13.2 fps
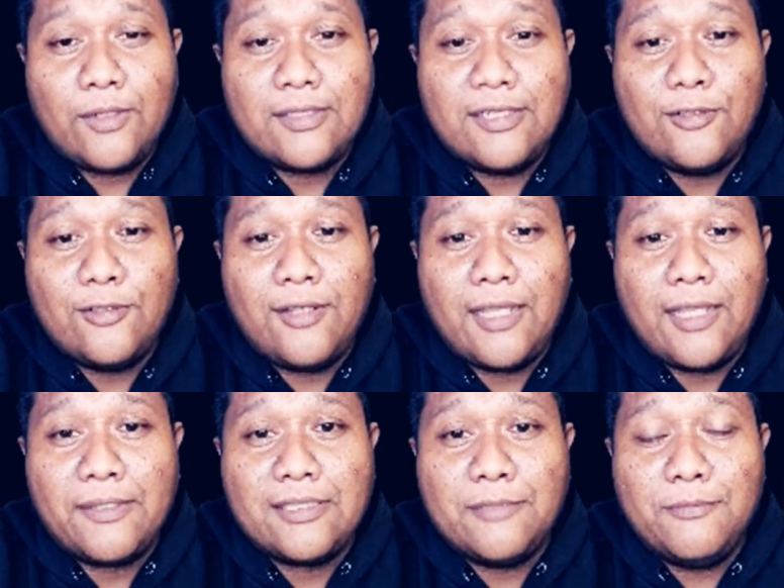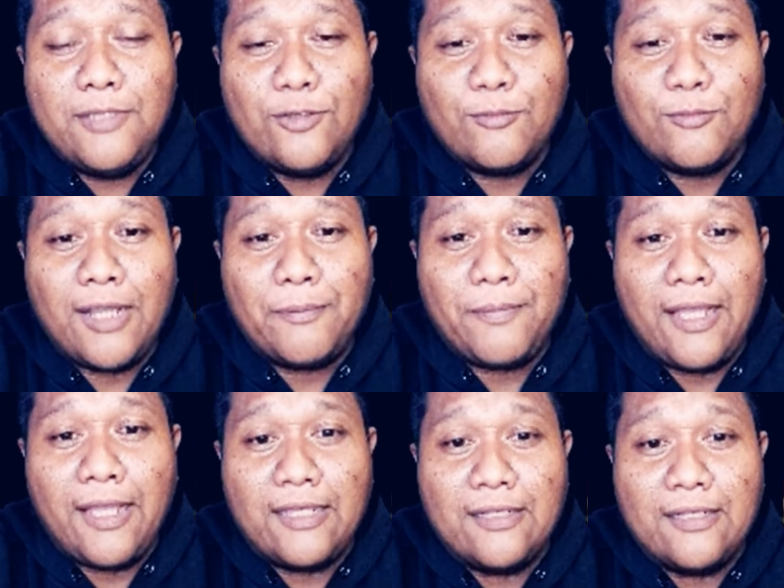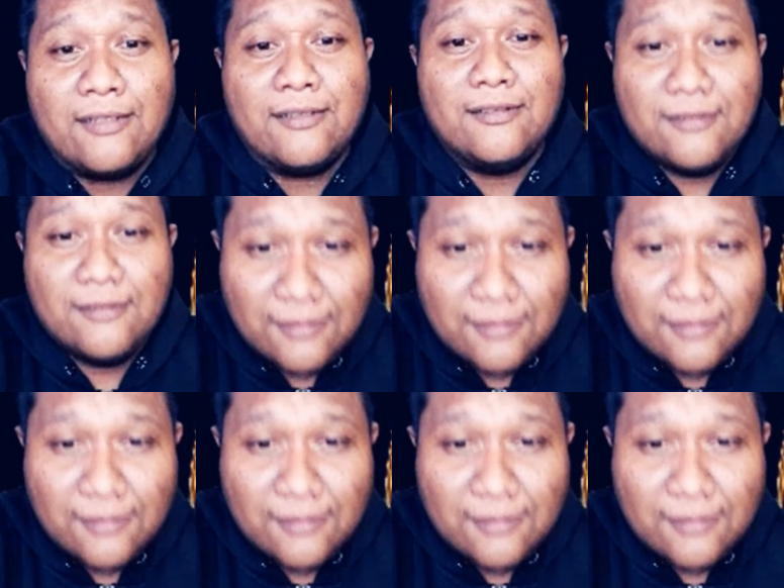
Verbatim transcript: keluar dari zona nyaman sih bingung mau ngapain